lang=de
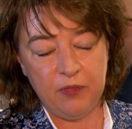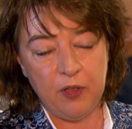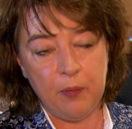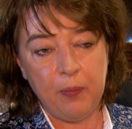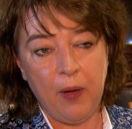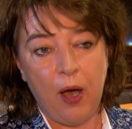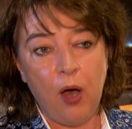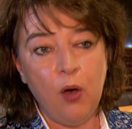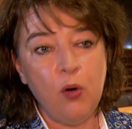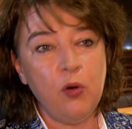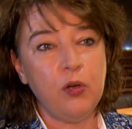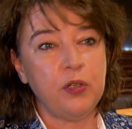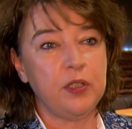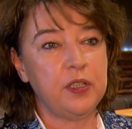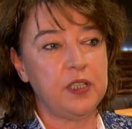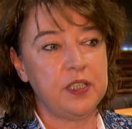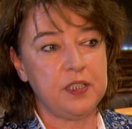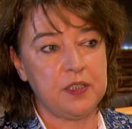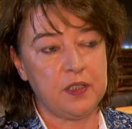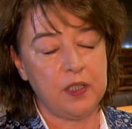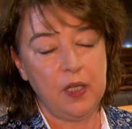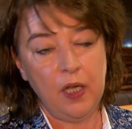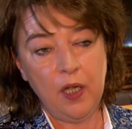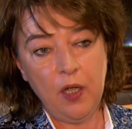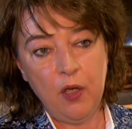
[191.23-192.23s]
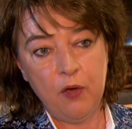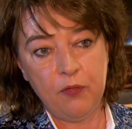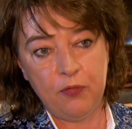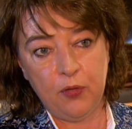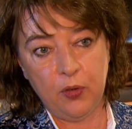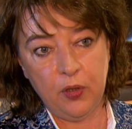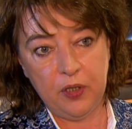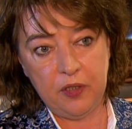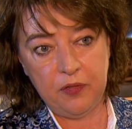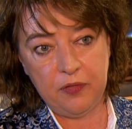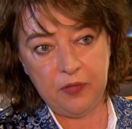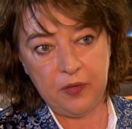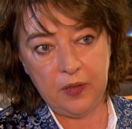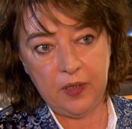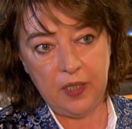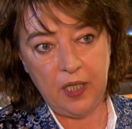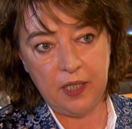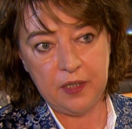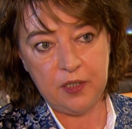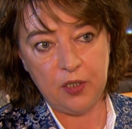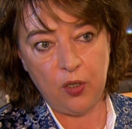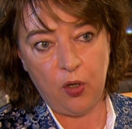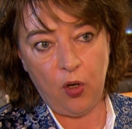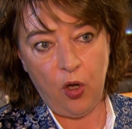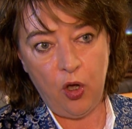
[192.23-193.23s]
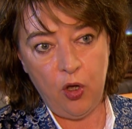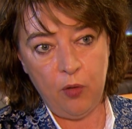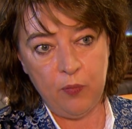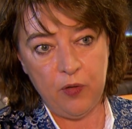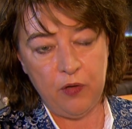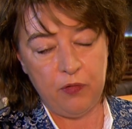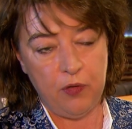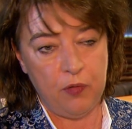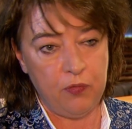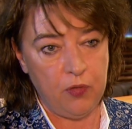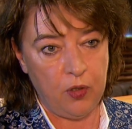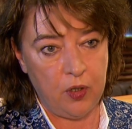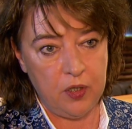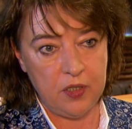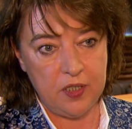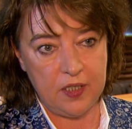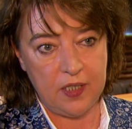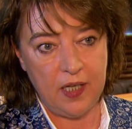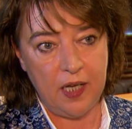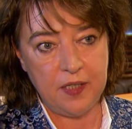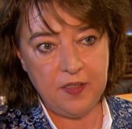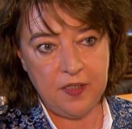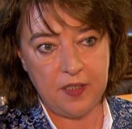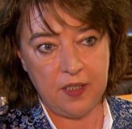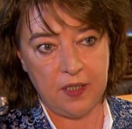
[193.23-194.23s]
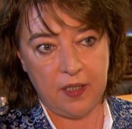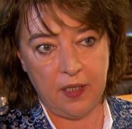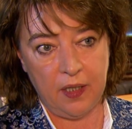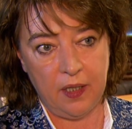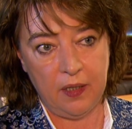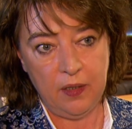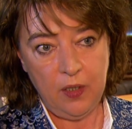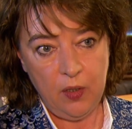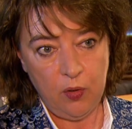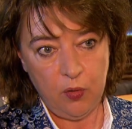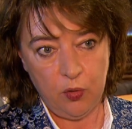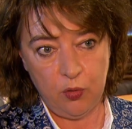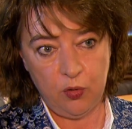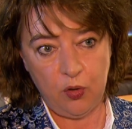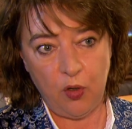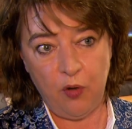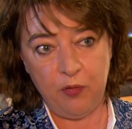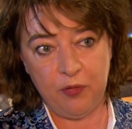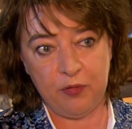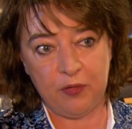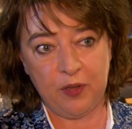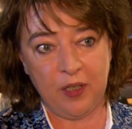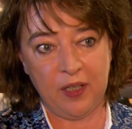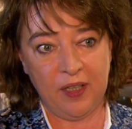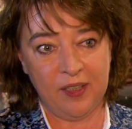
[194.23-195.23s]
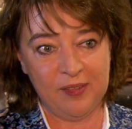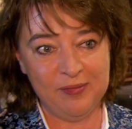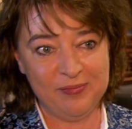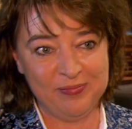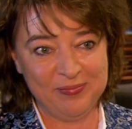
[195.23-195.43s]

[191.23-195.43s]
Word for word: Wir brauchen nicht vordefinierte Räume, wir wollen es lässiger und offener.